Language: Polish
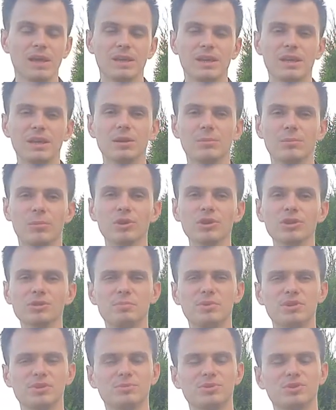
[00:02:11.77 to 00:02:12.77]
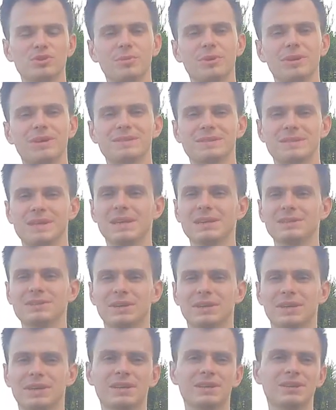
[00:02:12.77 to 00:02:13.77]
I moglibyśmy sobie zadać
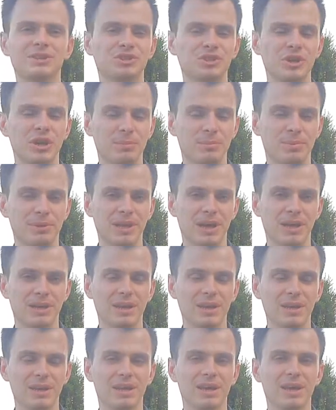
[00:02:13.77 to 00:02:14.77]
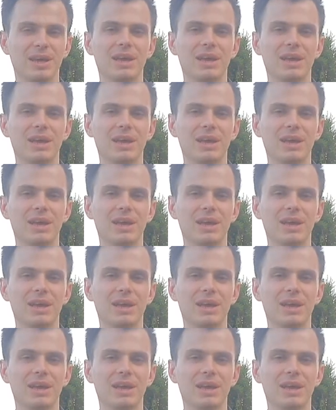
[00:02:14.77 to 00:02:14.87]
takie szczere pytanie,